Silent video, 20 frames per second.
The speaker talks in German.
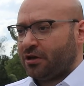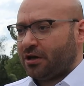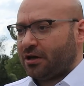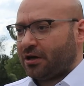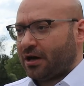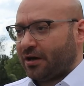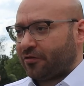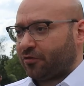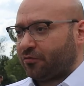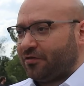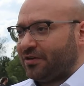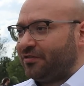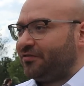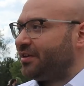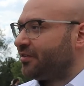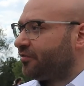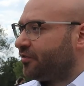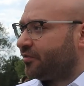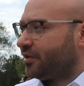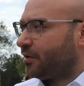äh, also wenn
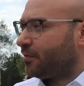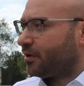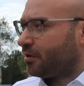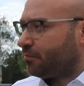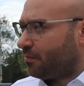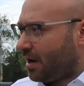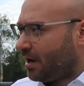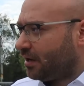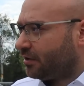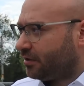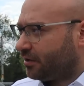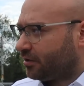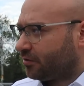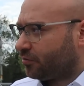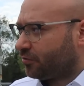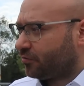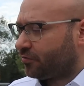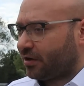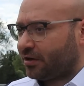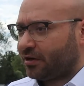wir es nicht selber gemacht
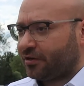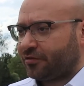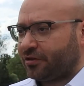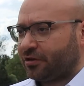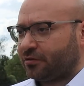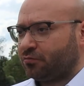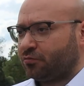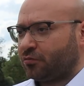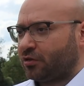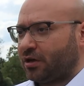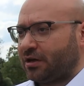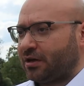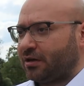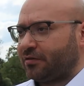hätten und veranlasst hätten äh,